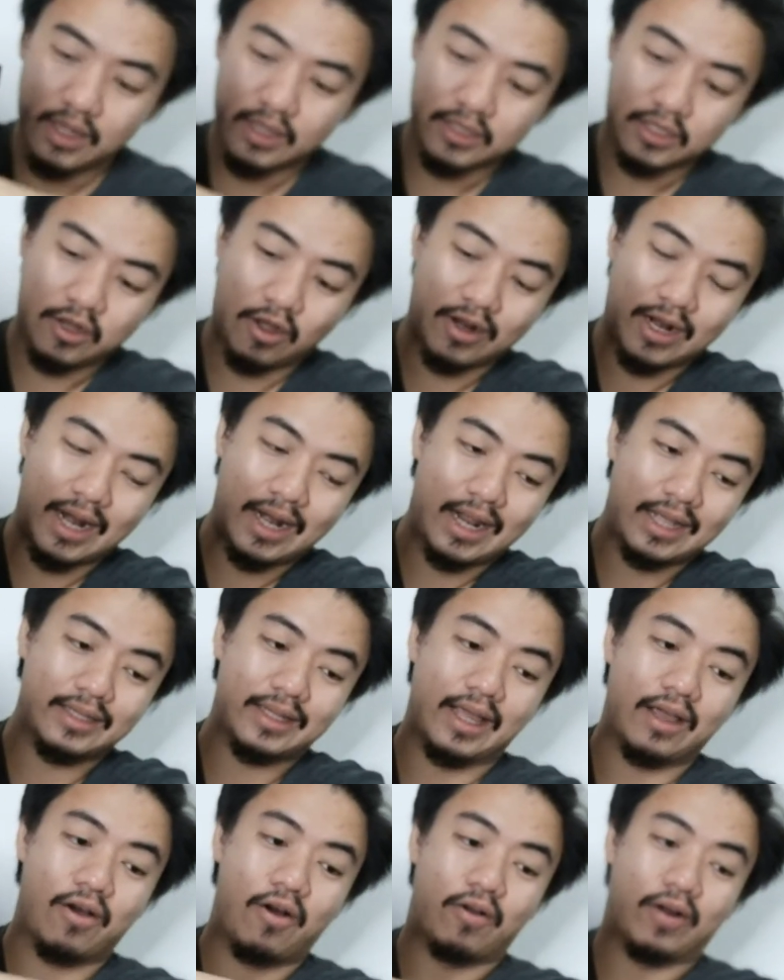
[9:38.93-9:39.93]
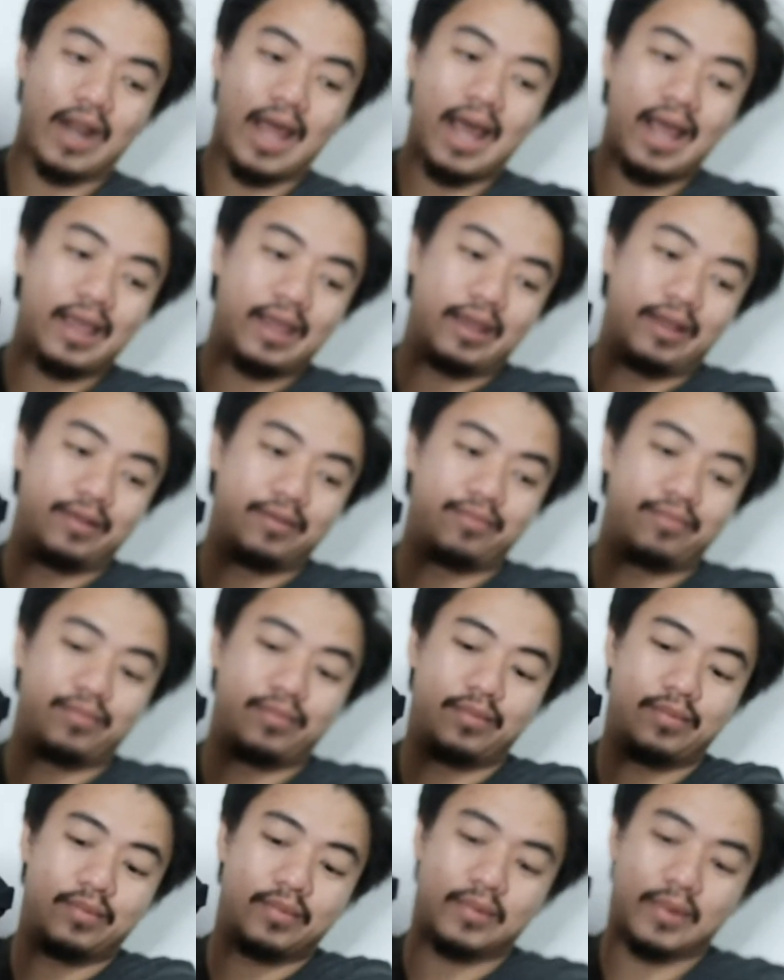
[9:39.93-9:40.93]
ช่องด้านในใส่ของได้
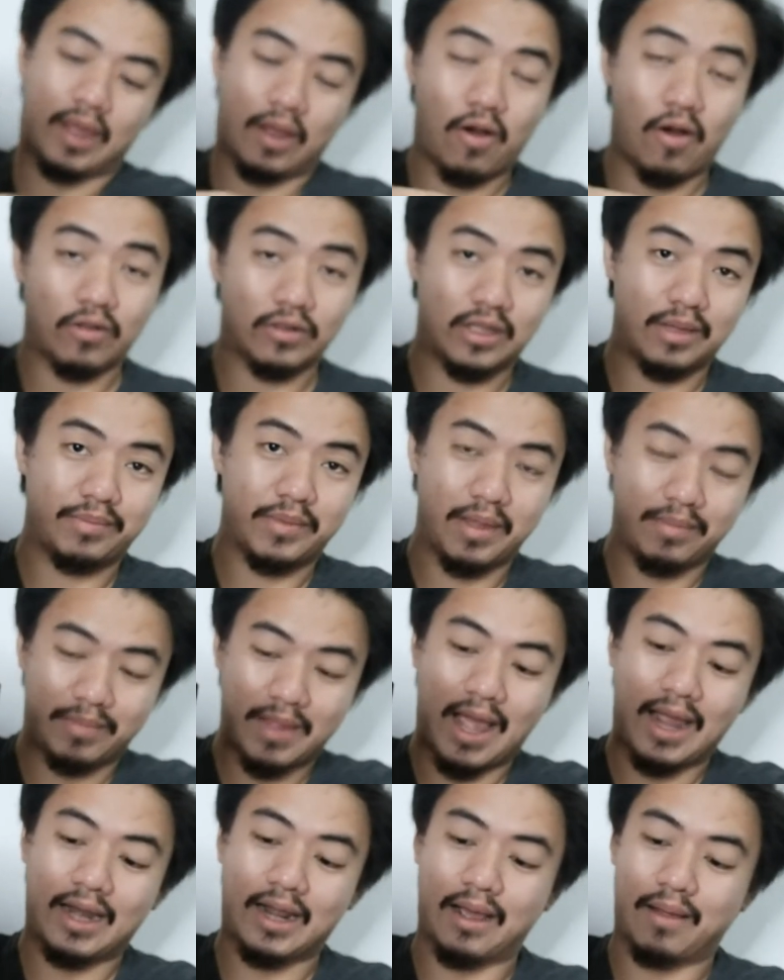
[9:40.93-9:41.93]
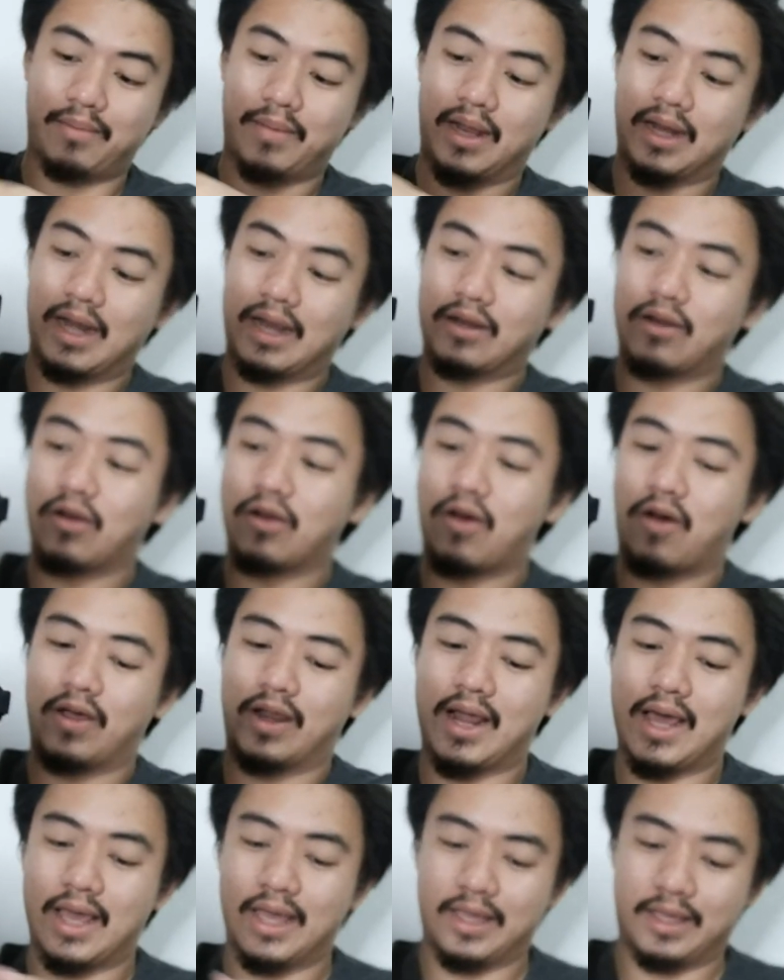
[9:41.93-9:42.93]
ใส่ของจิปๆได้นะครับ เล็กๆน้อ
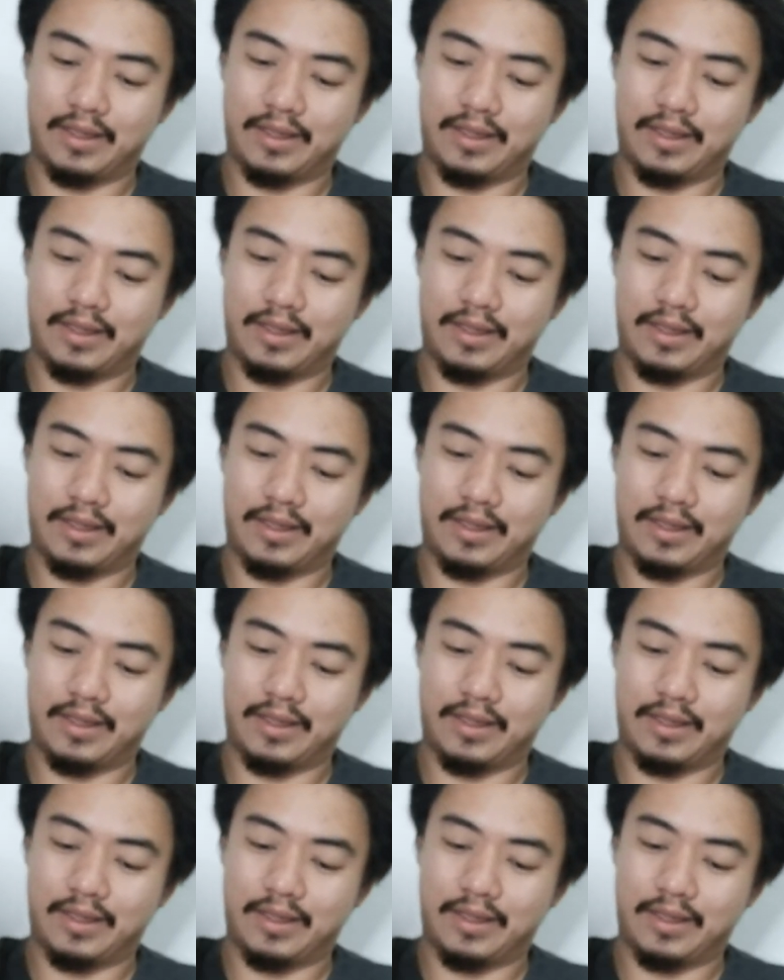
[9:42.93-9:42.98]
ยๆได้